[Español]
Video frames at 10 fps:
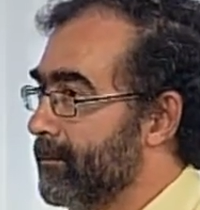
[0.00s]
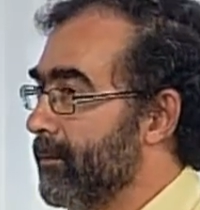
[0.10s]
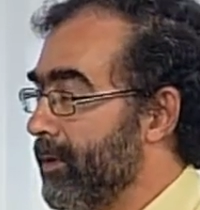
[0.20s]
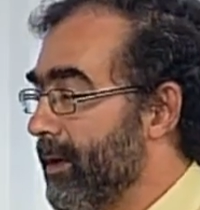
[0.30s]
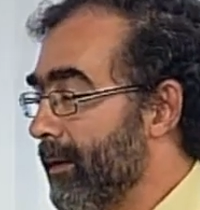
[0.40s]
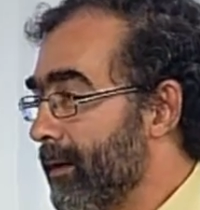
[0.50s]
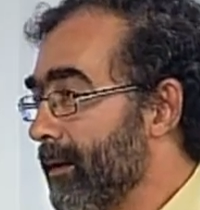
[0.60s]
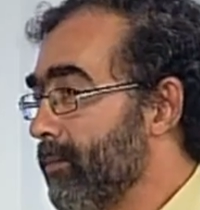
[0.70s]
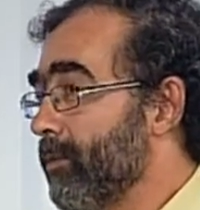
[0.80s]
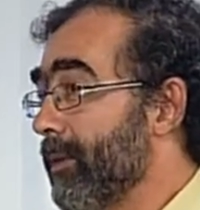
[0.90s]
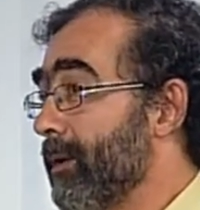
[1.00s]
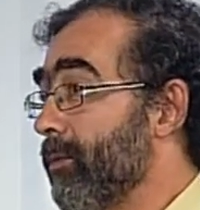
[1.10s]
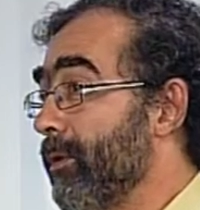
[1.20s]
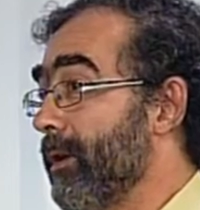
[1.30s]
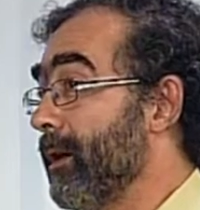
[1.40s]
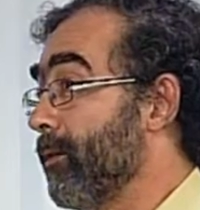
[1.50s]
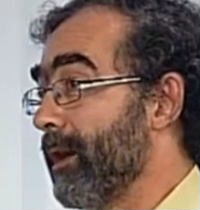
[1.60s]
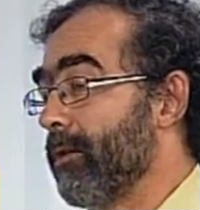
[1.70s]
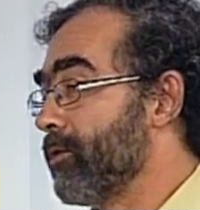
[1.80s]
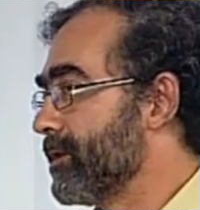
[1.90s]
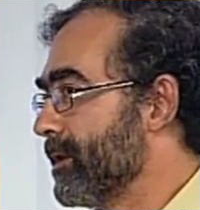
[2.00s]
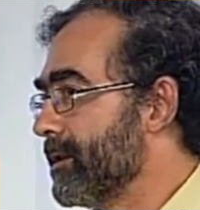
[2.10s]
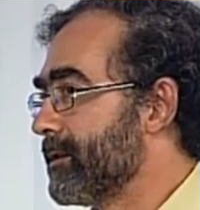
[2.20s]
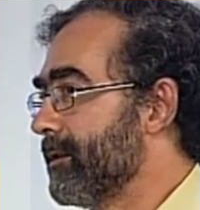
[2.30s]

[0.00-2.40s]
muy trabajada pues para poder ahorrar costes